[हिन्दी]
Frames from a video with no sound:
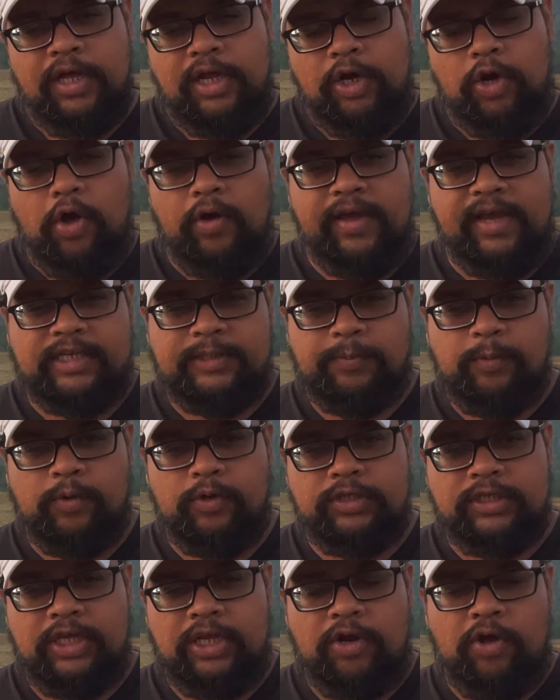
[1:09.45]
लॉन्ग
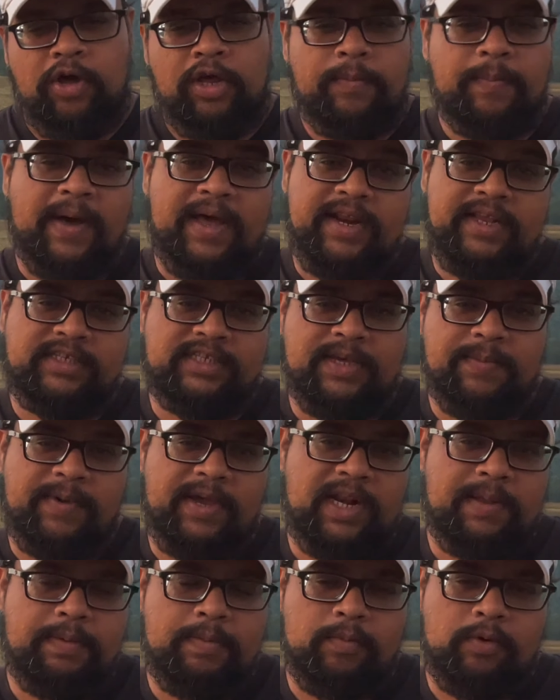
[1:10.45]
एक्सपोजर और बारिश के
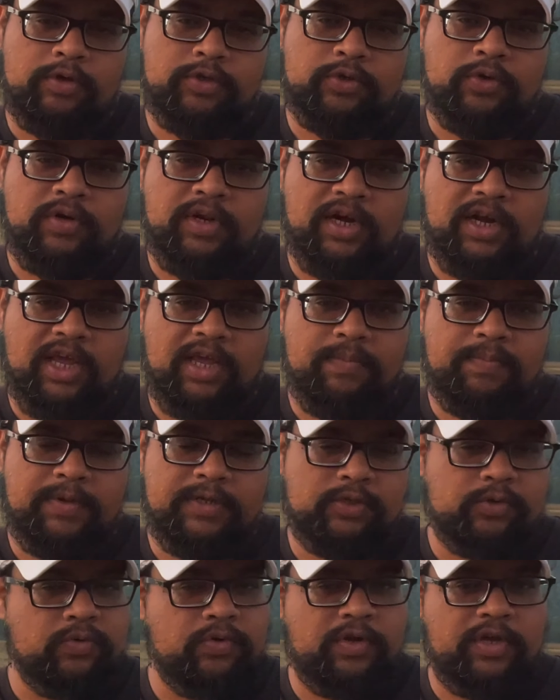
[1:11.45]
महीने पे मानसून के टाइम पे
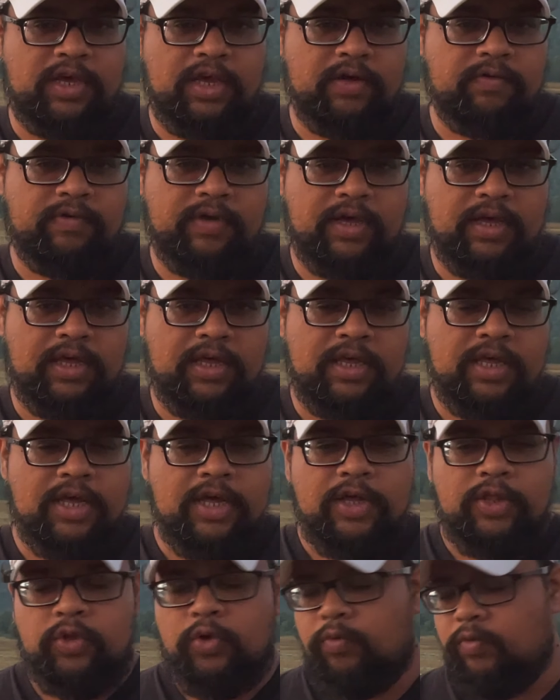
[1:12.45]
शूट किए हुए हैं
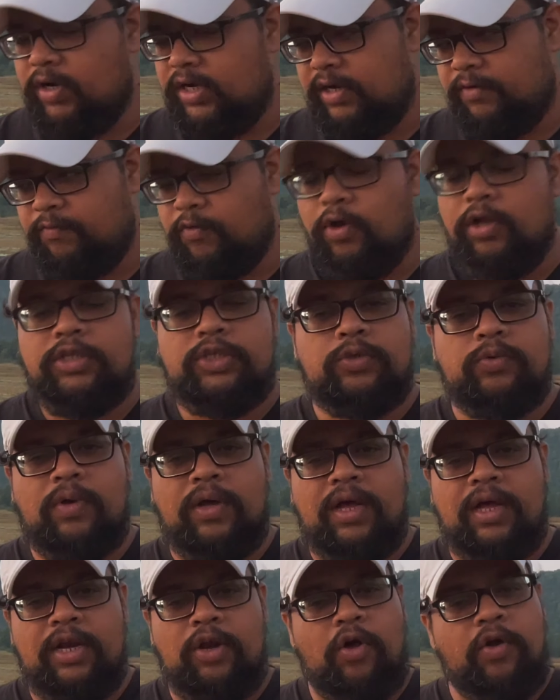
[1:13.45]
तो वाटरफॉल्स
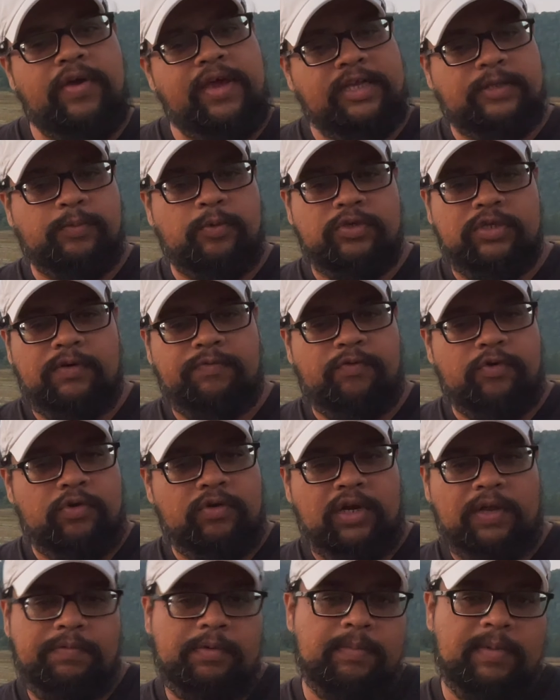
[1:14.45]
हुआ लॉन्ग एक्सपोजर
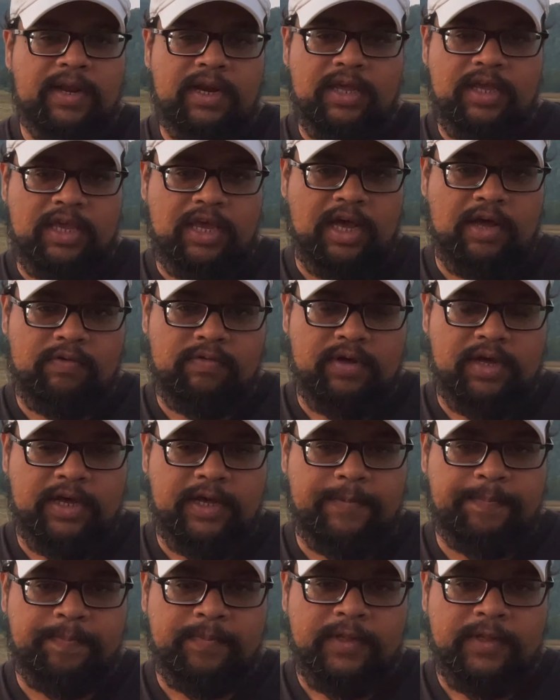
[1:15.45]
फोटोग्राफी मैंने किया हुआ है